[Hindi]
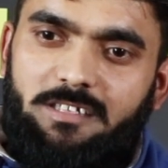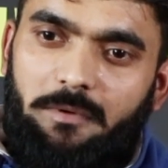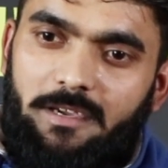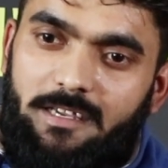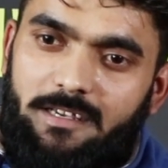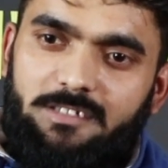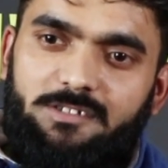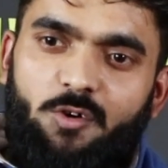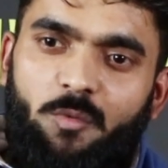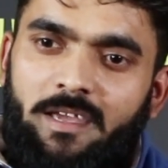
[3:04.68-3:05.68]
सबकी
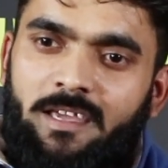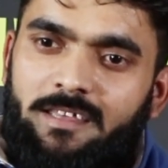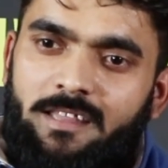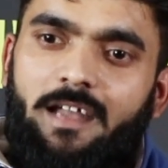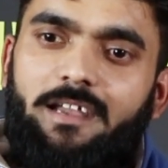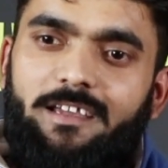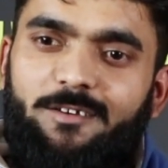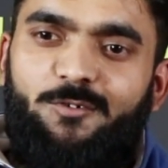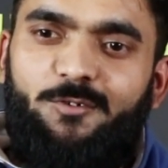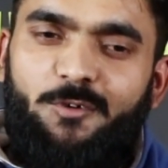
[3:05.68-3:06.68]
नज़रों में गिराने
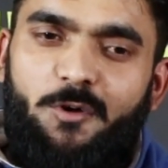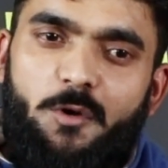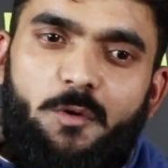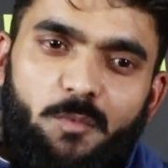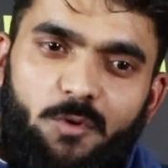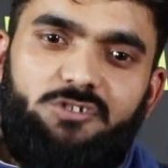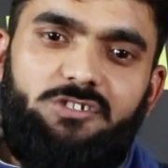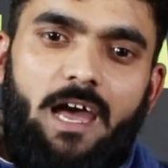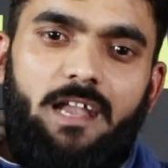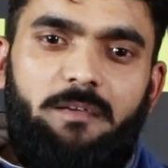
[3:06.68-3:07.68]
को वो
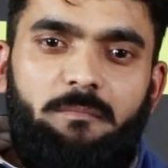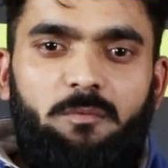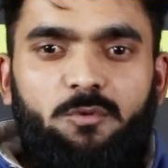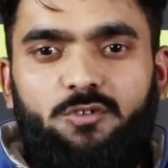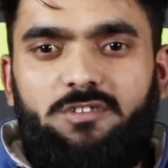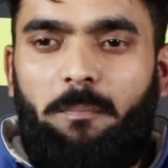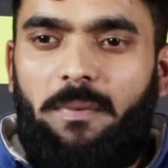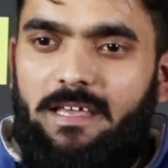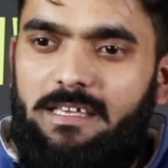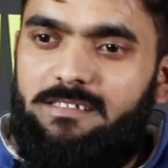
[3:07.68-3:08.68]
जालिम अब खुद
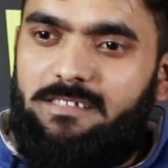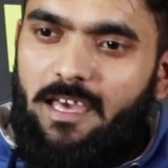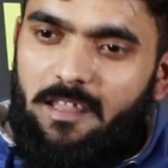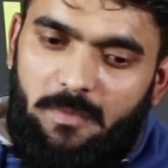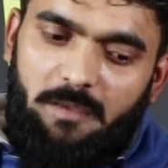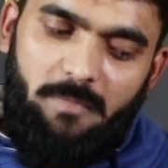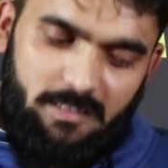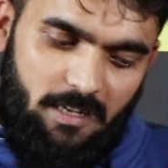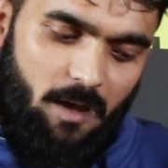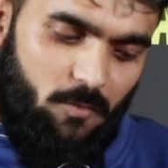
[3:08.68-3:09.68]
अपने ही शहर में
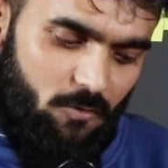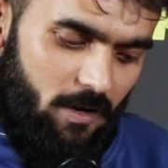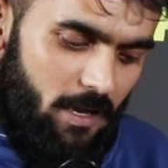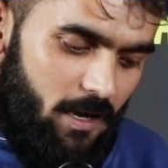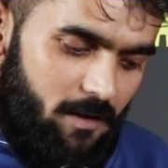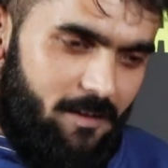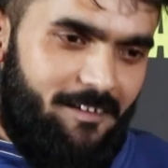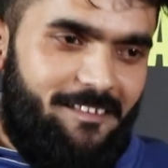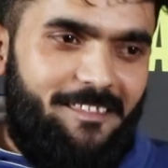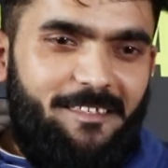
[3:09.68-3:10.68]
बदनाम हो गया
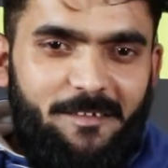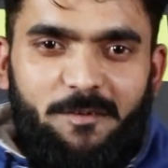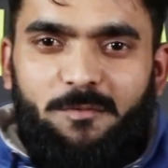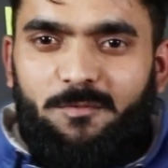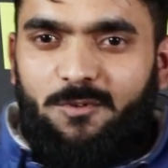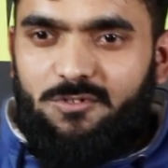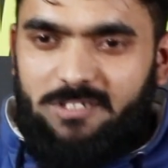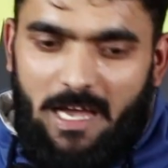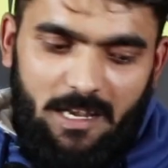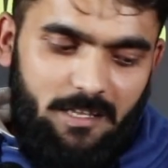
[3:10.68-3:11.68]
वो
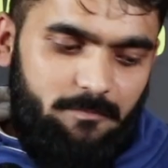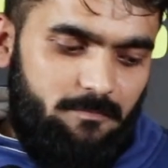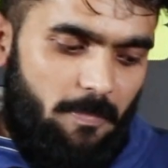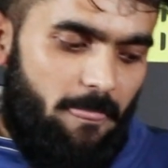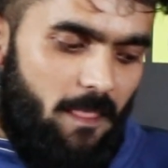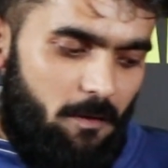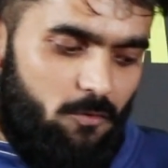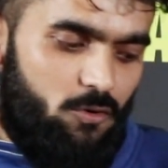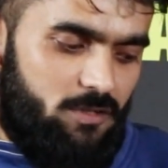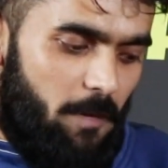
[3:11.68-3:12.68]
जालिम अब
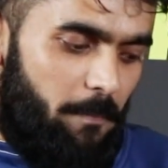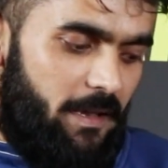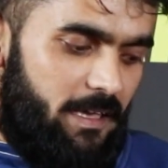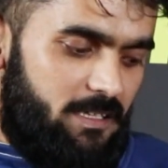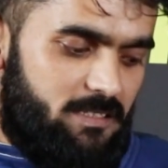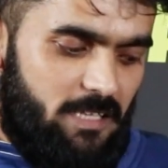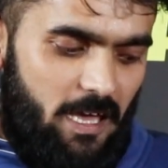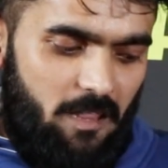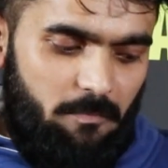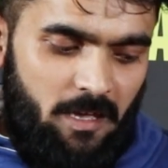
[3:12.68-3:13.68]
खुद अपने ही
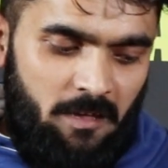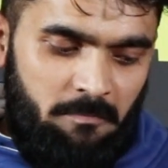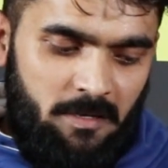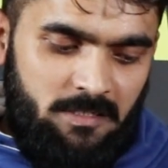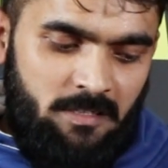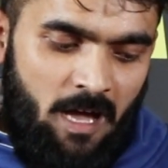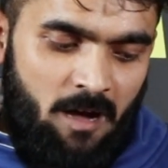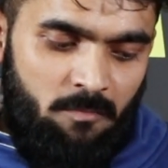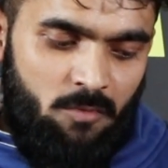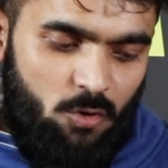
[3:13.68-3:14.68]
शहर में
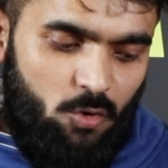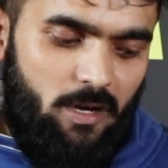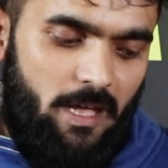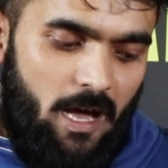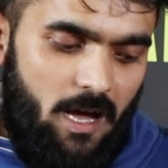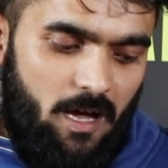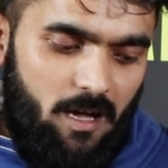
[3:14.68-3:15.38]
बदनाम हो गया